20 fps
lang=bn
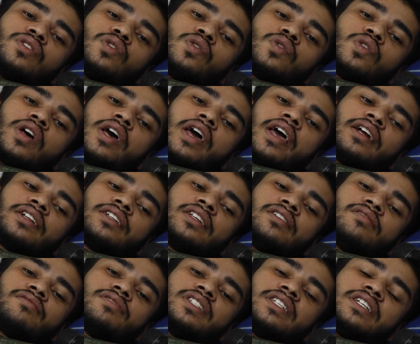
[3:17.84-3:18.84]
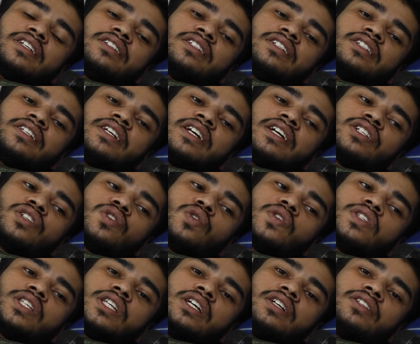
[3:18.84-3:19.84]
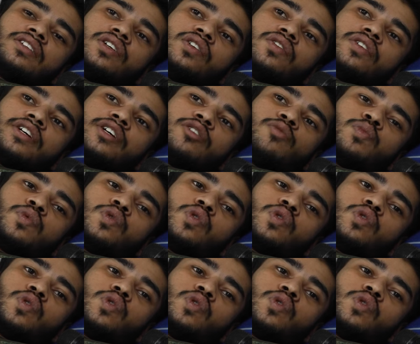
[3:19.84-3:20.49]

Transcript: তো একটা সিএনজি নিয়ে আসে ওই সিএনজি করে ওই